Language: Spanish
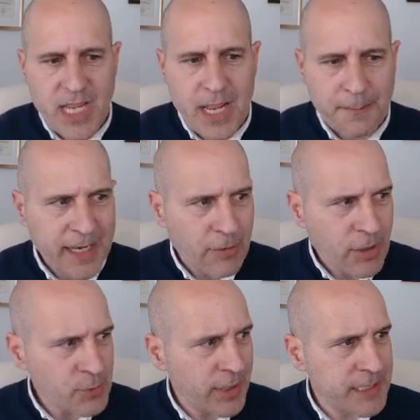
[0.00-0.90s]
Bien, ahora
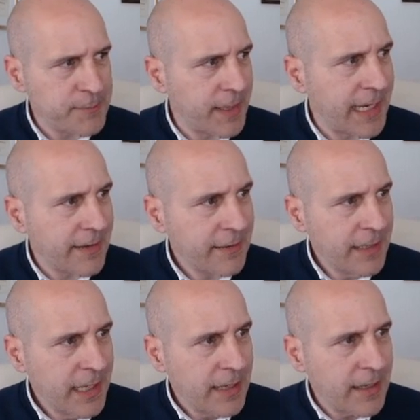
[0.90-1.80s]
os voy a explicar
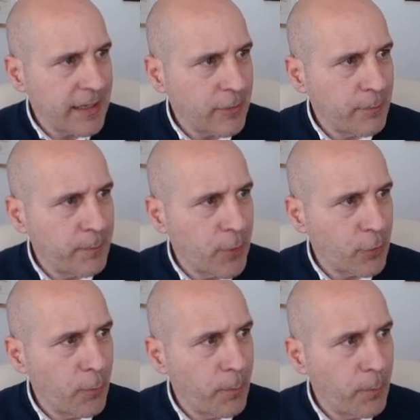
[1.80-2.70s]
eh,
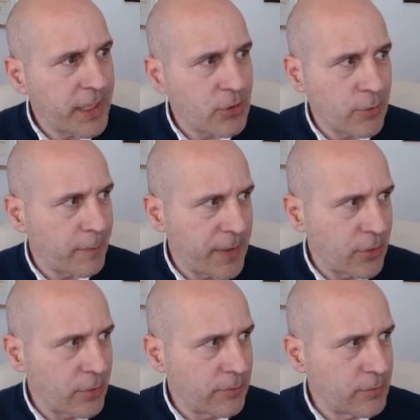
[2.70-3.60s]
por un poquito,
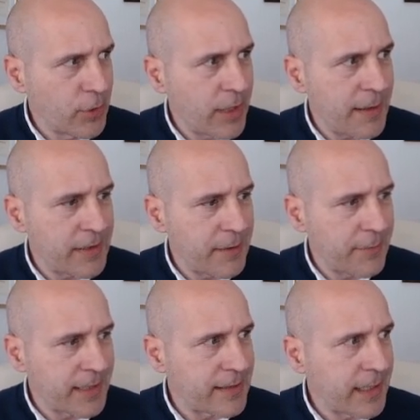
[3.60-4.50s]
pero muy
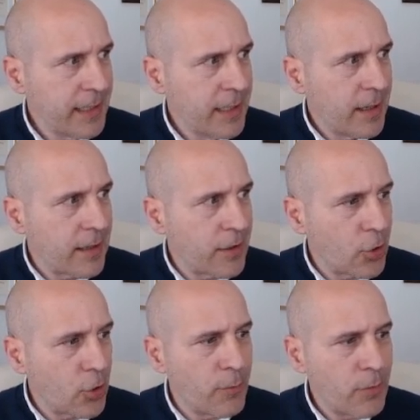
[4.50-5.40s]
rápidamente eh,
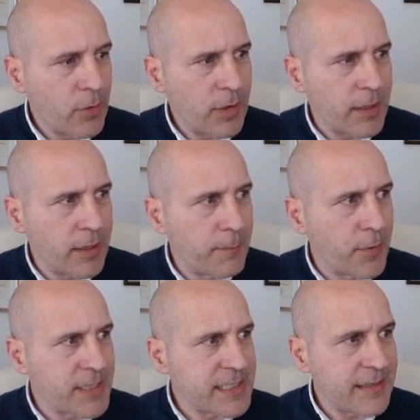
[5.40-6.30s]
cómo eh,
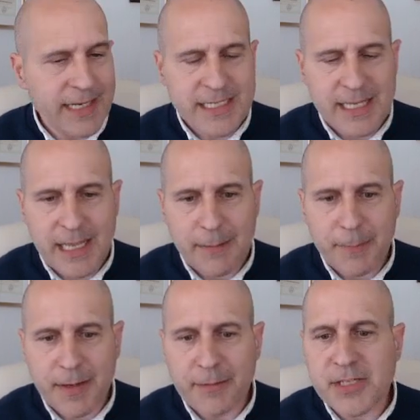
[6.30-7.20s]
podéis hacer esa
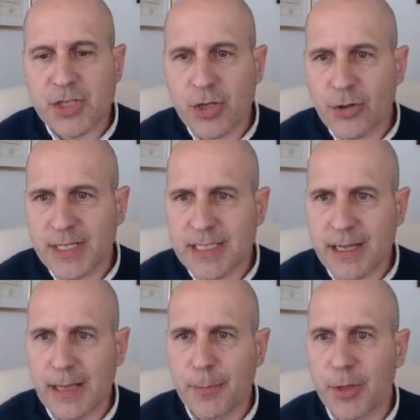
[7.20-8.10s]
previsión,
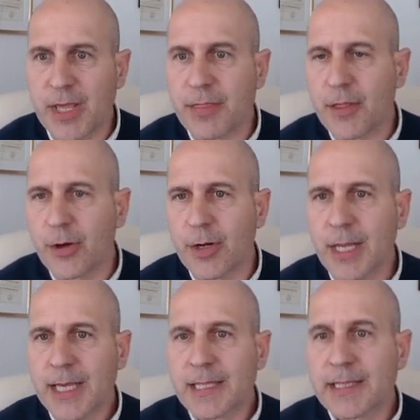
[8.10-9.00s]
esa proyección
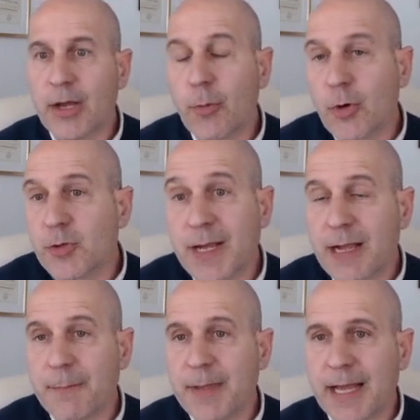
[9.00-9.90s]
de cómo os va a
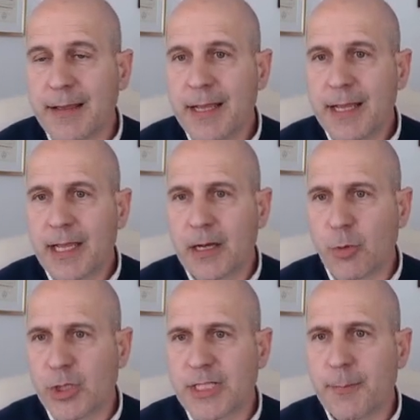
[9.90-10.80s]
cambiar eh,
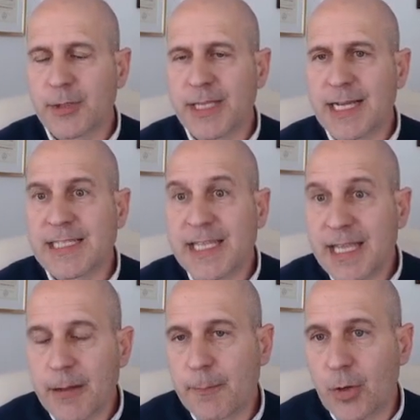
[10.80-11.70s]
vuestra hipoteca
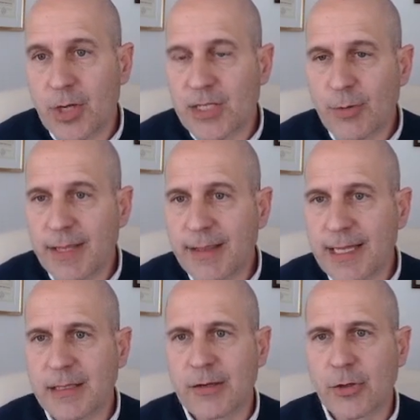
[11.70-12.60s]
si por
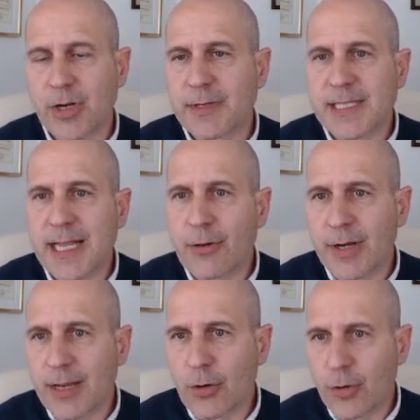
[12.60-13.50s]
casualidad os
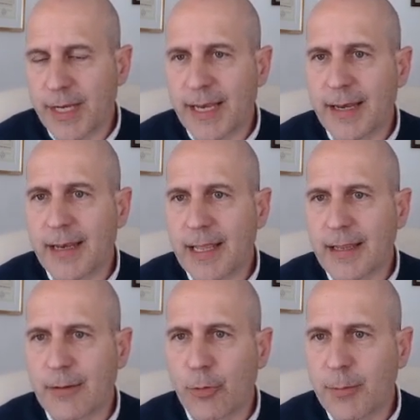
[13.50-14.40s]
revisaron con el
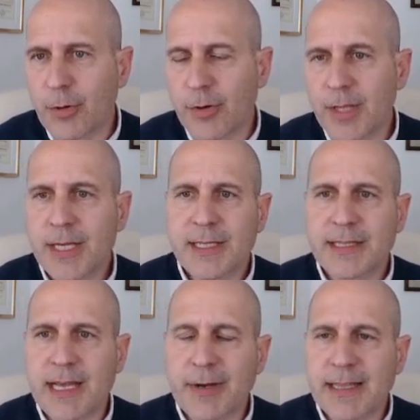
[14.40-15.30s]
Euribor
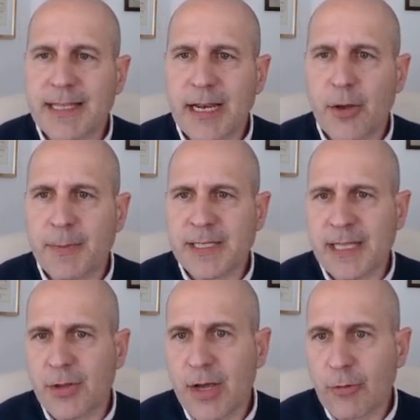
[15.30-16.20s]
de abril del año
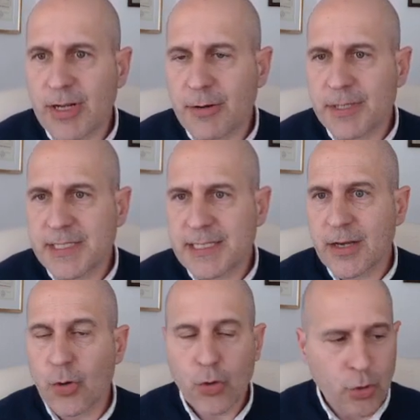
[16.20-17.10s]
pasado y ahora
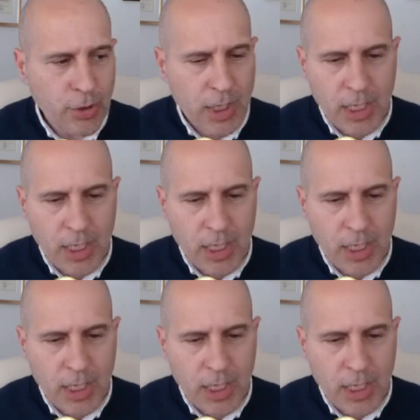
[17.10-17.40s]
revisasen con